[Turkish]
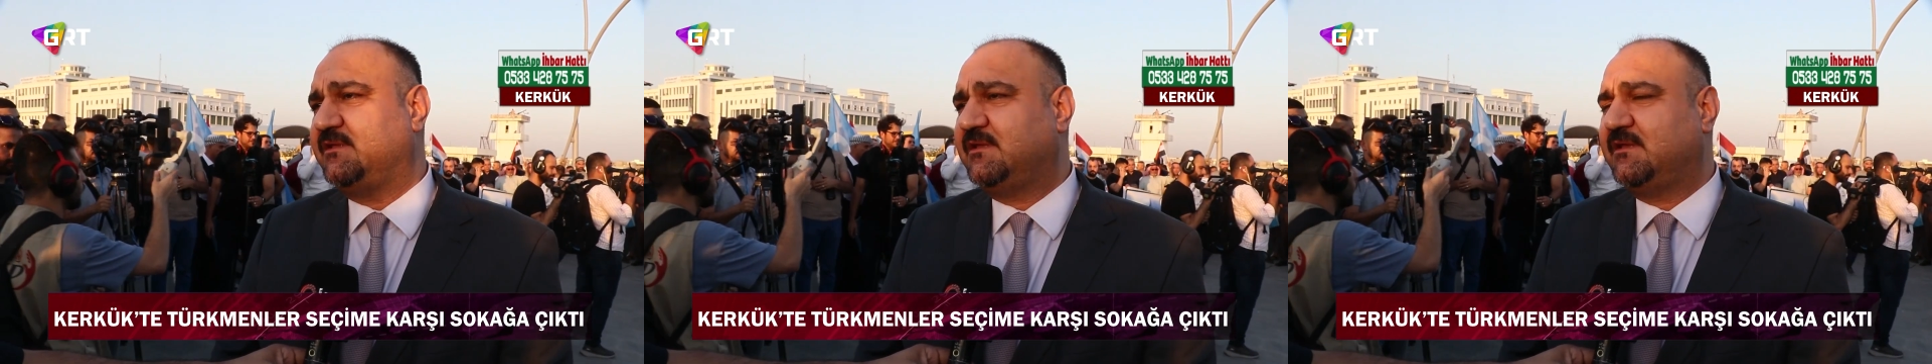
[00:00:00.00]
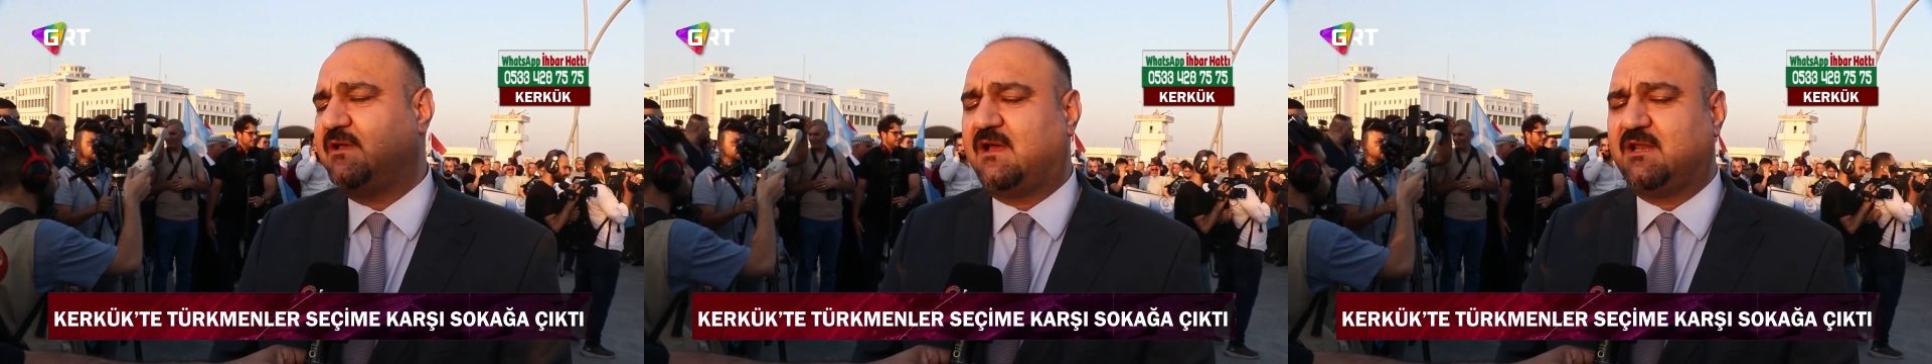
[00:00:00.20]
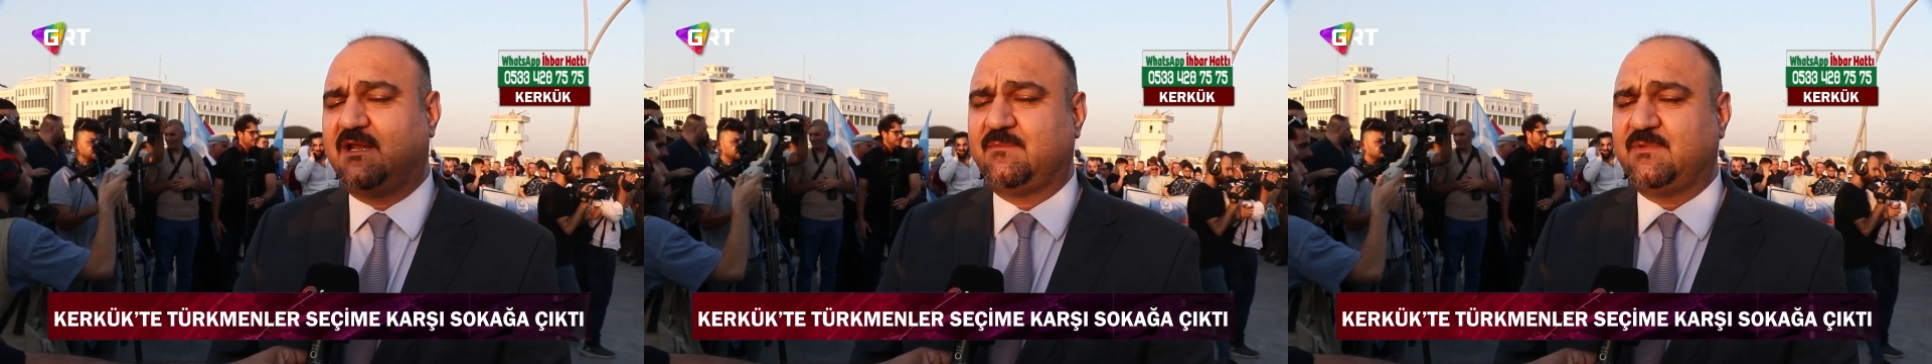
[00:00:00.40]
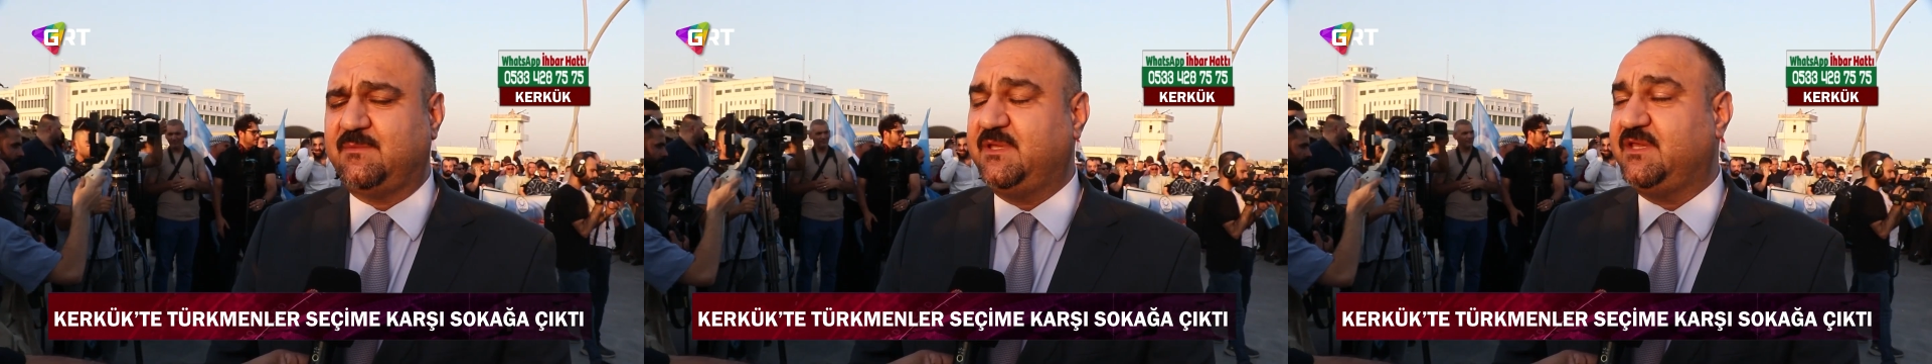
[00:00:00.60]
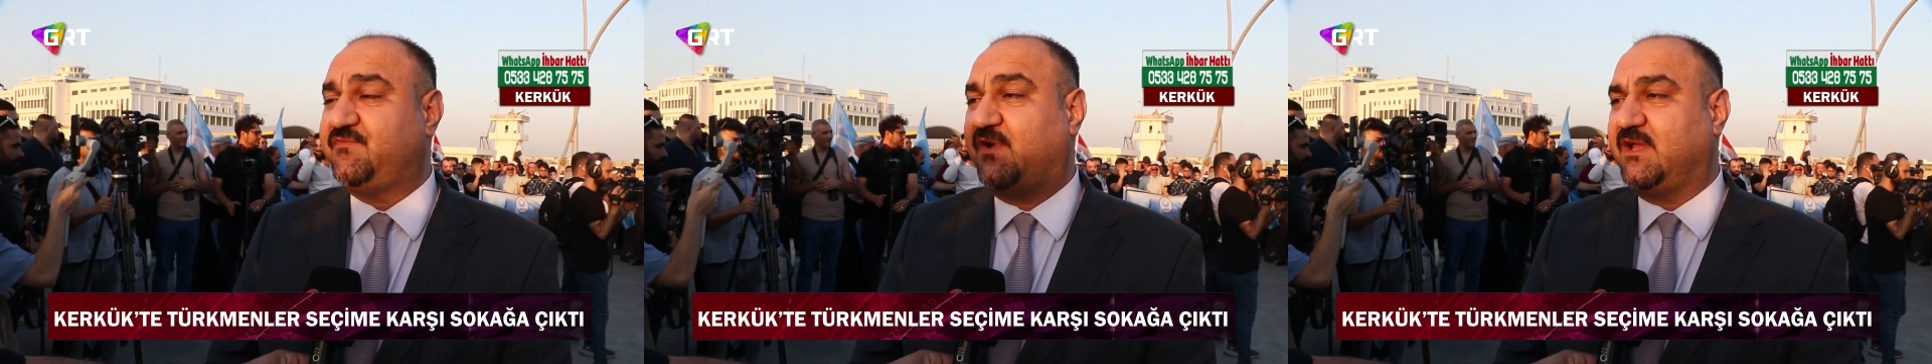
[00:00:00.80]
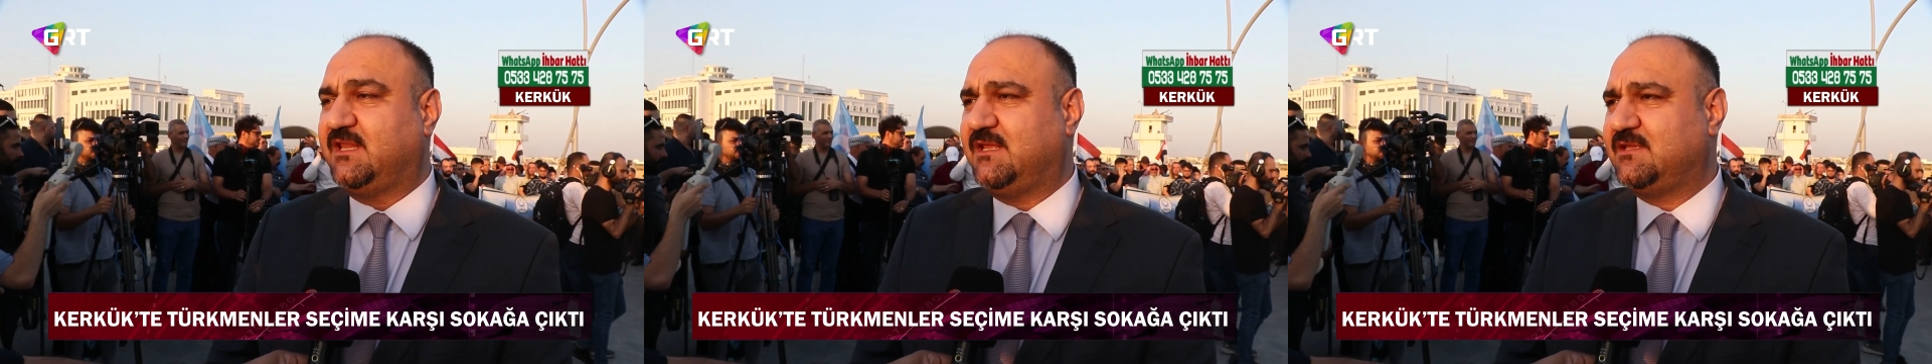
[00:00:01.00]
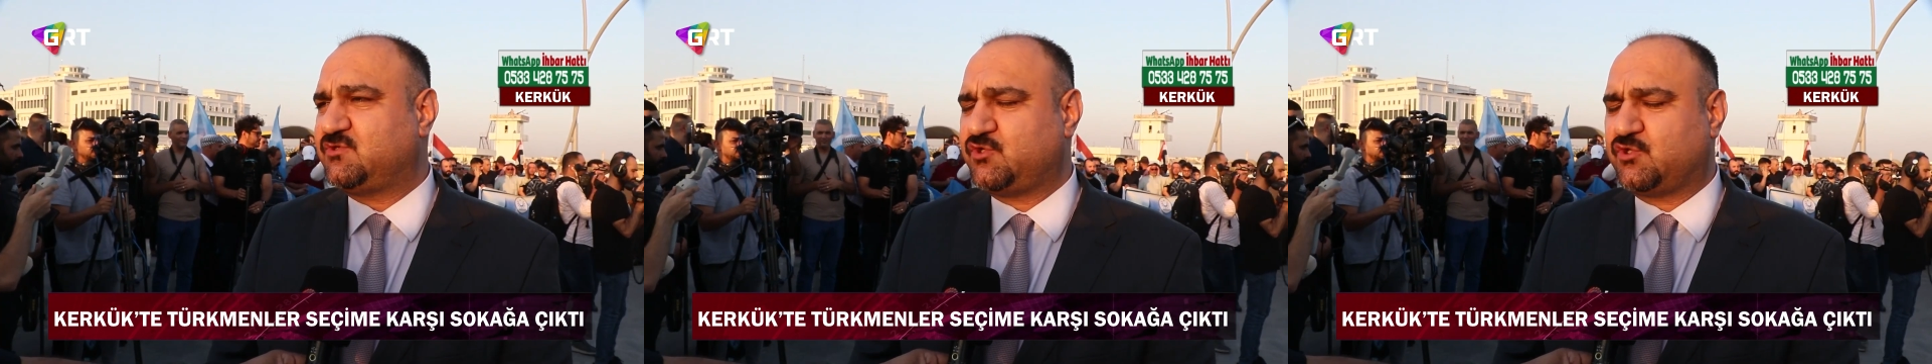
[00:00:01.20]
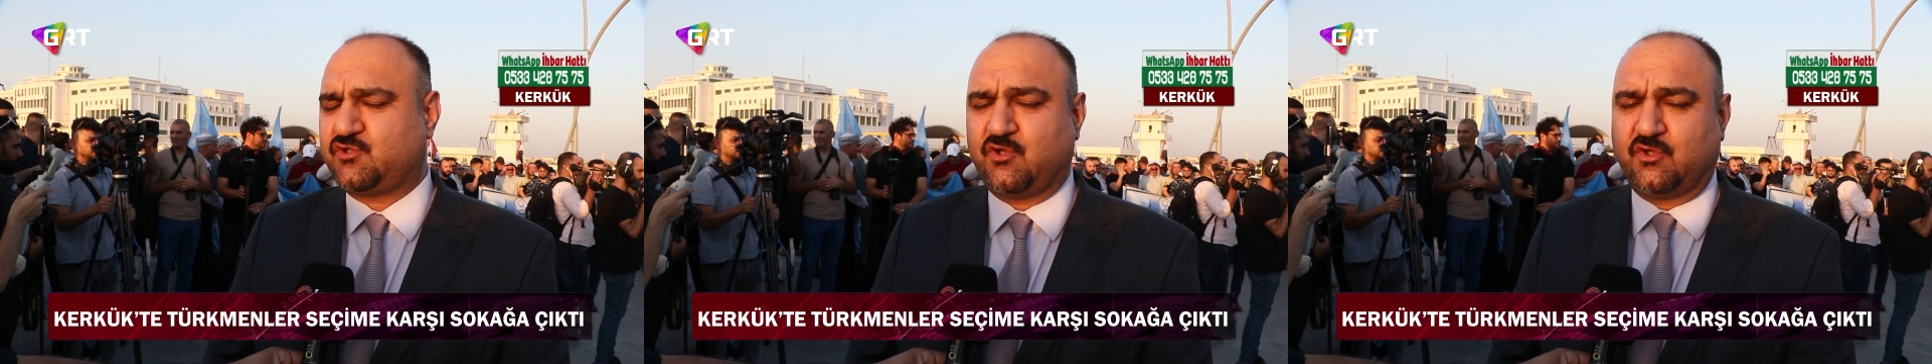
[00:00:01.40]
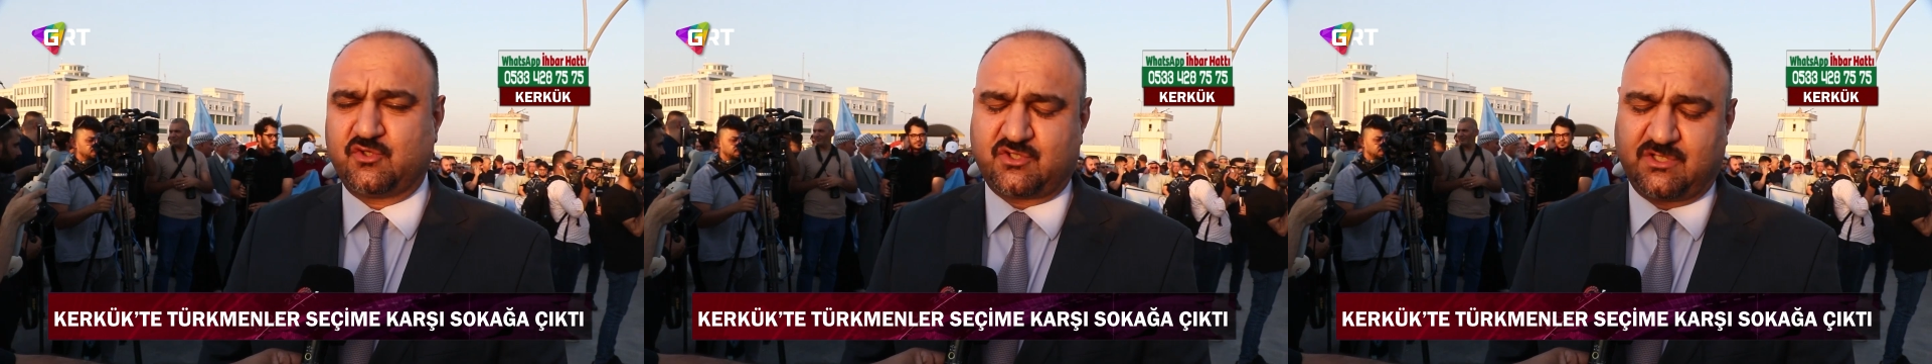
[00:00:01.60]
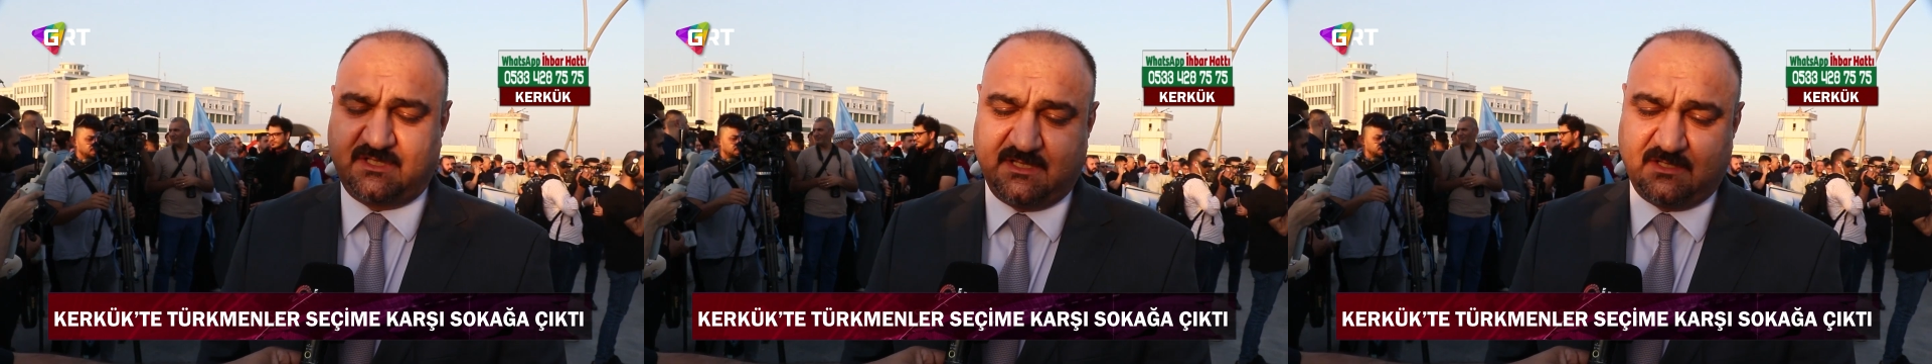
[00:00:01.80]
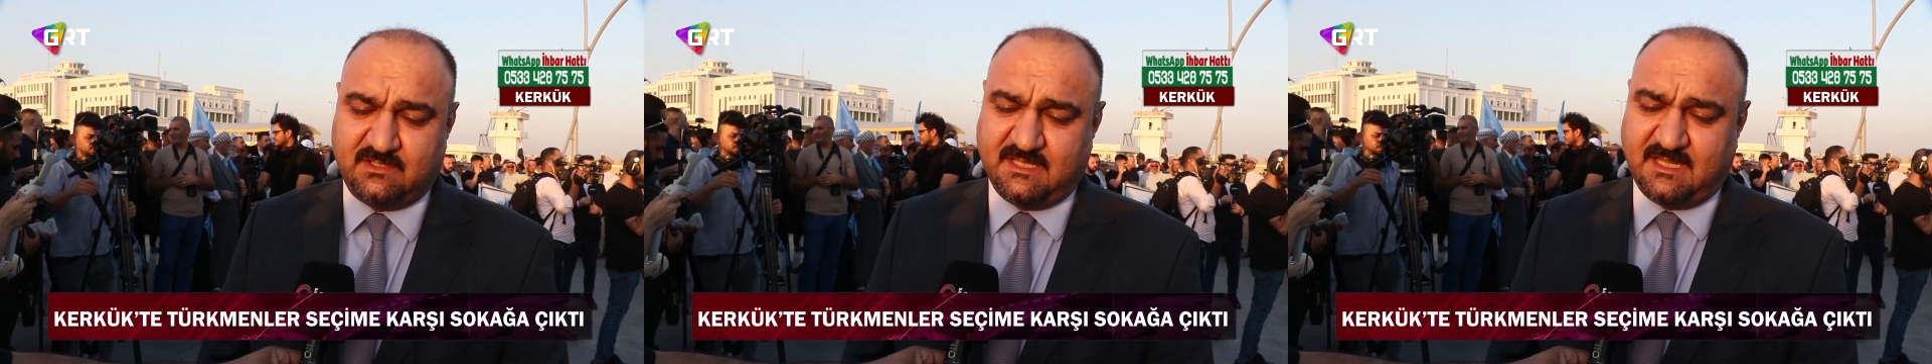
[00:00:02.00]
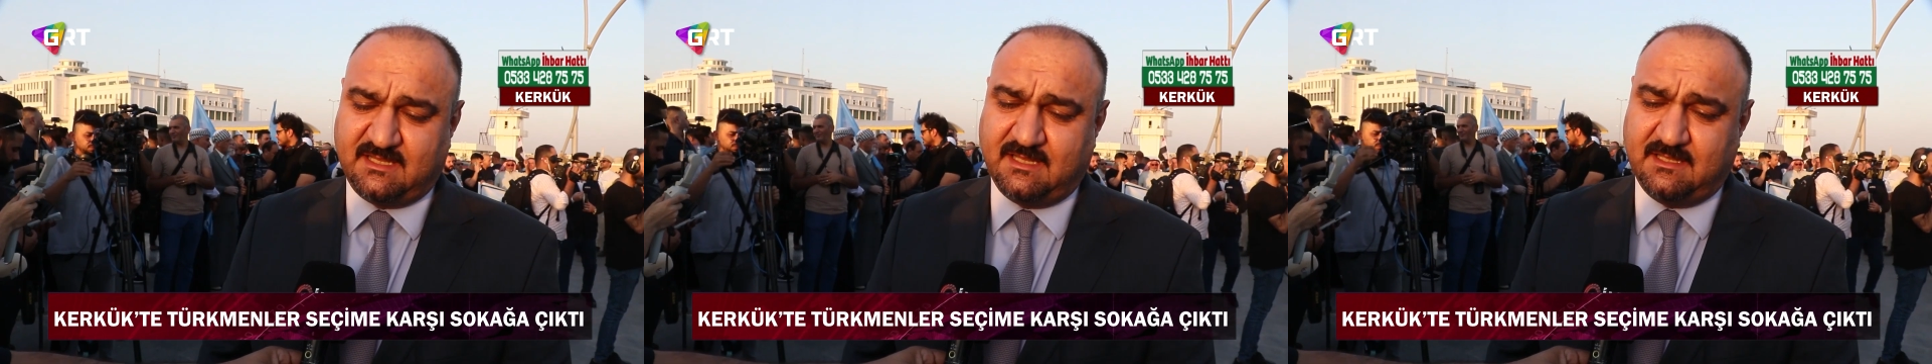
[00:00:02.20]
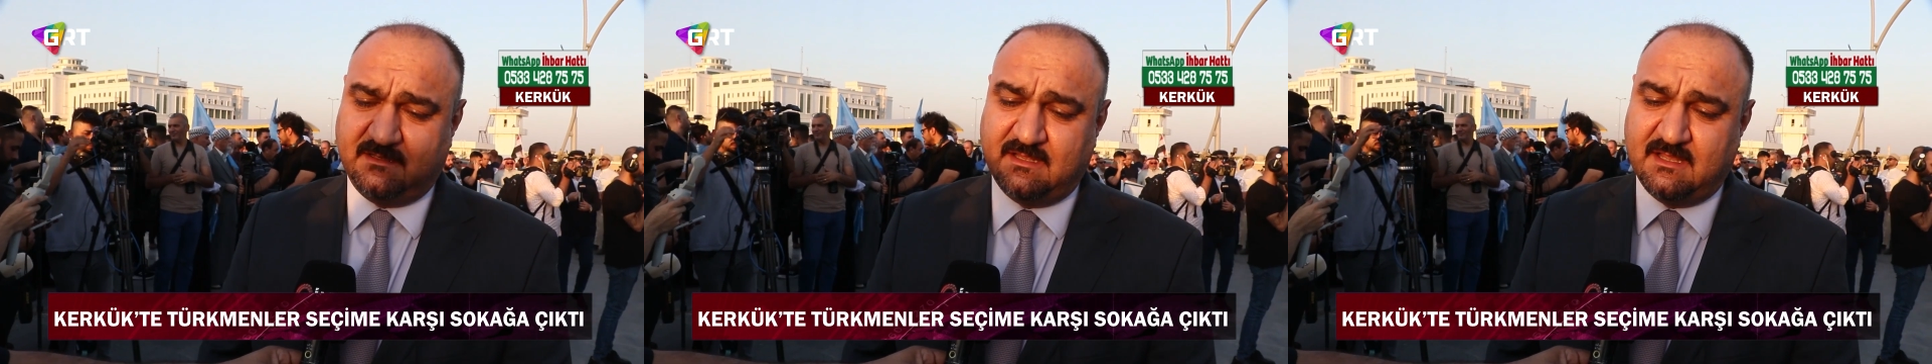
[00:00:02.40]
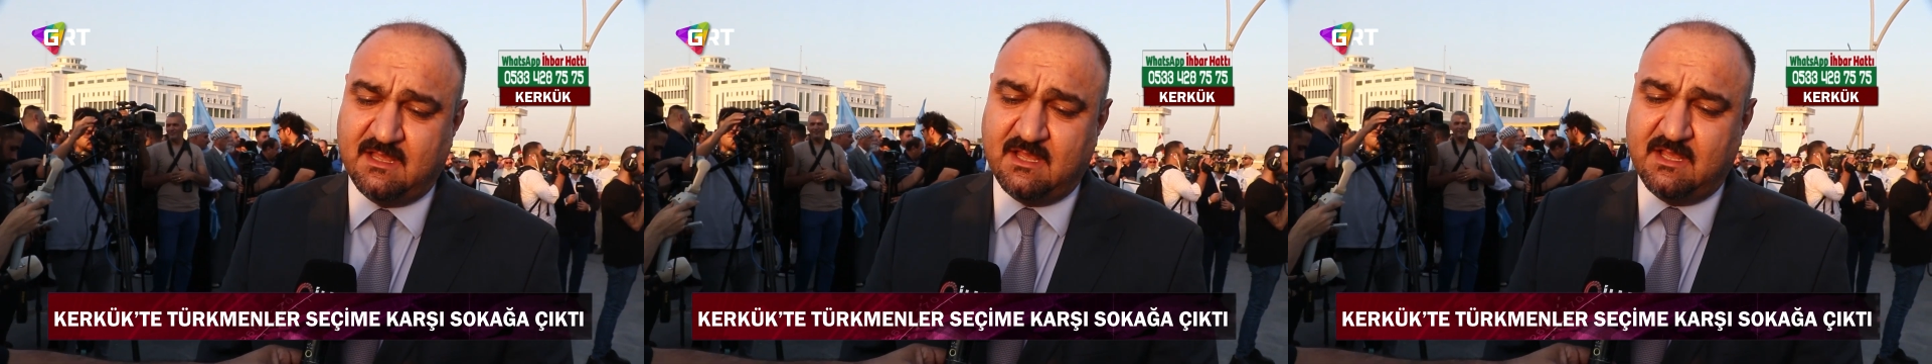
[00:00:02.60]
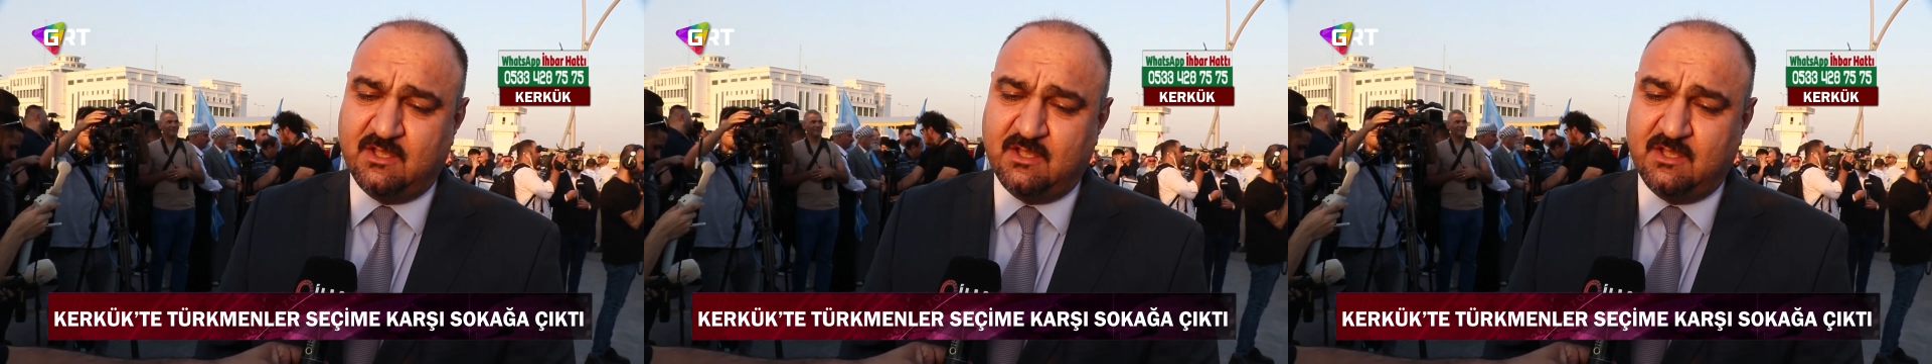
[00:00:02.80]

e, anlamda bir ifade söz konusu değil. Neden?